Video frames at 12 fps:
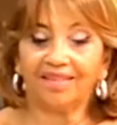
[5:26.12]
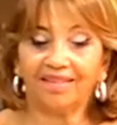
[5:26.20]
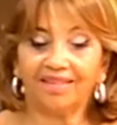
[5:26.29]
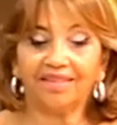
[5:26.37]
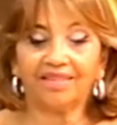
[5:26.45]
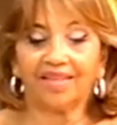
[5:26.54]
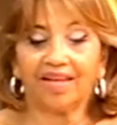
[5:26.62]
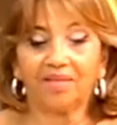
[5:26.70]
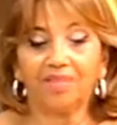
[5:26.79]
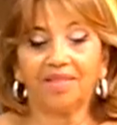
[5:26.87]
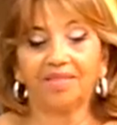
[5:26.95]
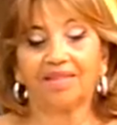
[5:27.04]
y
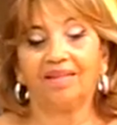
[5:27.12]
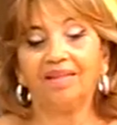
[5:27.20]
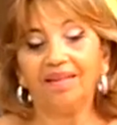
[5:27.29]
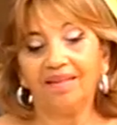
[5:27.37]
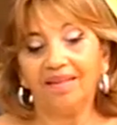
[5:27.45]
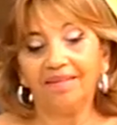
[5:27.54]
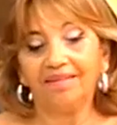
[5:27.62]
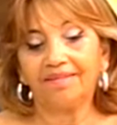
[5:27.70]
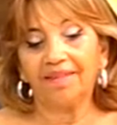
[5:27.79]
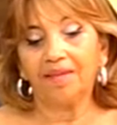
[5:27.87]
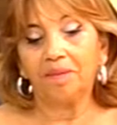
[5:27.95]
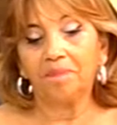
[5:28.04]
realmente
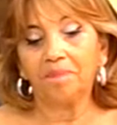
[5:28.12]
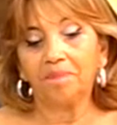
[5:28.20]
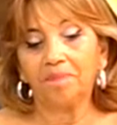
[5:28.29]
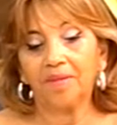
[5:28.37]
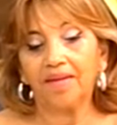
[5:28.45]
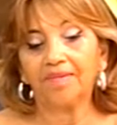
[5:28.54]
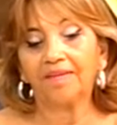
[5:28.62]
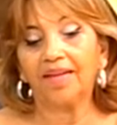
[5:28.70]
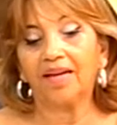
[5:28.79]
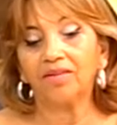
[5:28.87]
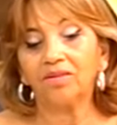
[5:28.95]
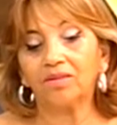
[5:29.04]
este
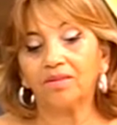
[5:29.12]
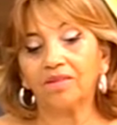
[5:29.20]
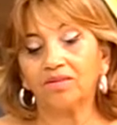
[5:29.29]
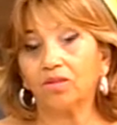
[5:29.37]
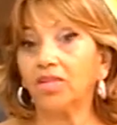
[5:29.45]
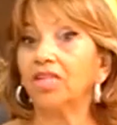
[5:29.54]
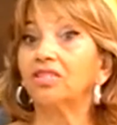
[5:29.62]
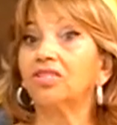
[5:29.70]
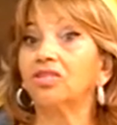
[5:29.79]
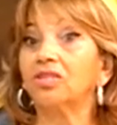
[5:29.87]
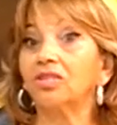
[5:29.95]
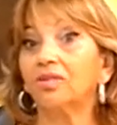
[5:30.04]
este año, estos
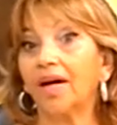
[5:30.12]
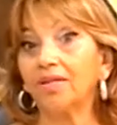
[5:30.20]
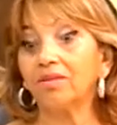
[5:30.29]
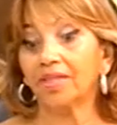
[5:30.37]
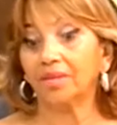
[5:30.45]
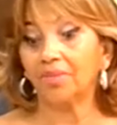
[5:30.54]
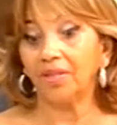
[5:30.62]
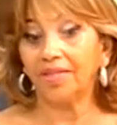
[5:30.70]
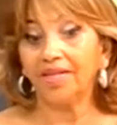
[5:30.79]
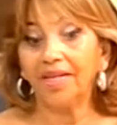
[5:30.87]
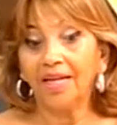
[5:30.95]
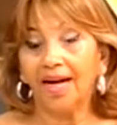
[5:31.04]
18 años que
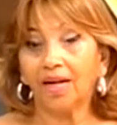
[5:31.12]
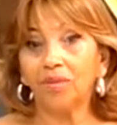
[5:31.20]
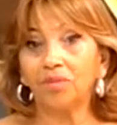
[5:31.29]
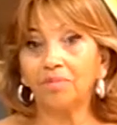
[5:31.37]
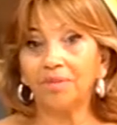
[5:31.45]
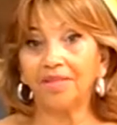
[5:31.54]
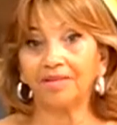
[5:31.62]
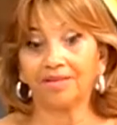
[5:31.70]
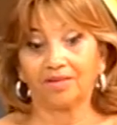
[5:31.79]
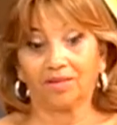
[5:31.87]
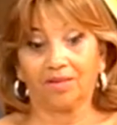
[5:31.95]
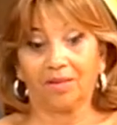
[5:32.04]
voy a cumplir,
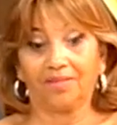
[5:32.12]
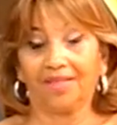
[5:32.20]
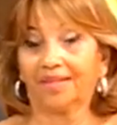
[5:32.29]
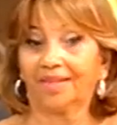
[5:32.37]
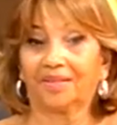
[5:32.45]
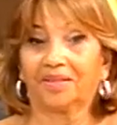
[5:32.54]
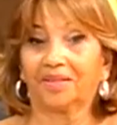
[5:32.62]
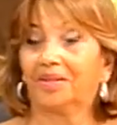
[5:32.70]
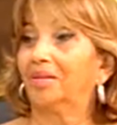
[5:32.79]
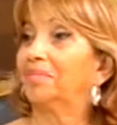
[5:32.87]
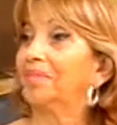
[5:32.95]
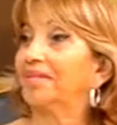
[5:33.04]
todavía creo que
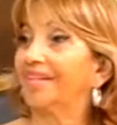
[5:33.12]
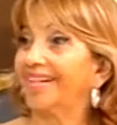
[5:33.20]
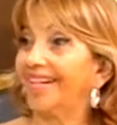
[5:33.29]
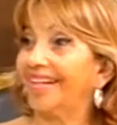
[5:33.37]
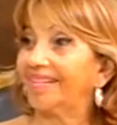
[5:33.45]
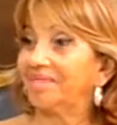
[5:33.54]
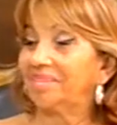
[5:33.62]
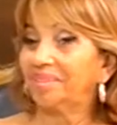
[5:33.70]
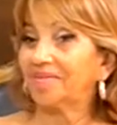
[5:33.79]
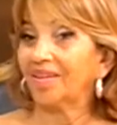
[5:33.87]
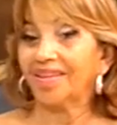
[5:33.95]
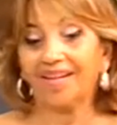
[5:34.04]
no lo puedo creer
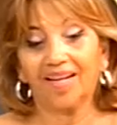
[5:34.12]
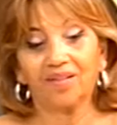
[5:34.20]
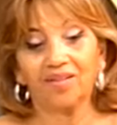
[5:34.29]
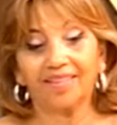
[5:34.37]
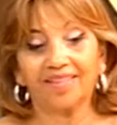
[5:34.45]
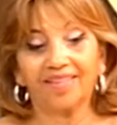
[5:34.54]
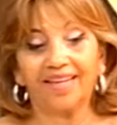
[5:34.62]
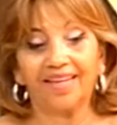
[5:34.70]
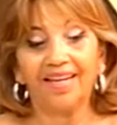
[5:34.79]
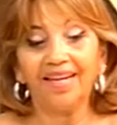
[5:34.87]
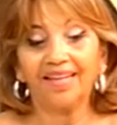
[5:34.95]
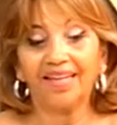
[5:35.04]
todas las cosas
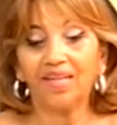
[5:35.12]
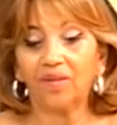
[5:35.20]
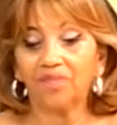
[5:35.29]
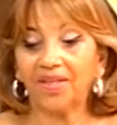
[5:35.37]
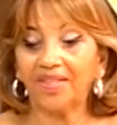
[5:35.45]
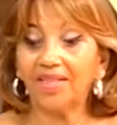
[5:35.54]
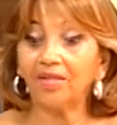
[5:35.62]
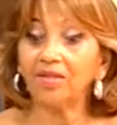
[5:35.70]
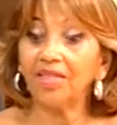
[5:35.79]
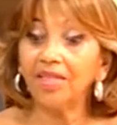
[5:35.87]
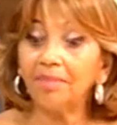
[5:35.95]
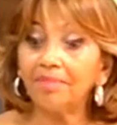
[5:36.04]
que, he obtenido
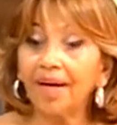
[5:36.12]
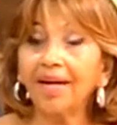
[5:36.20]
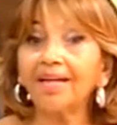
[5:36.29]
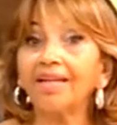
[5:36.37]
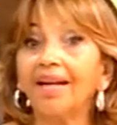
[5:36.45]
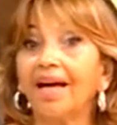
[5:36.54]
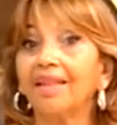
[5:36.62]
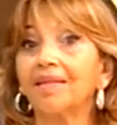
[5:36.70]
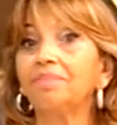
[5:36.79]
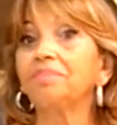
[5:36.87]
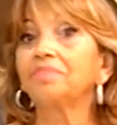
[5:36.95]
y más que nada,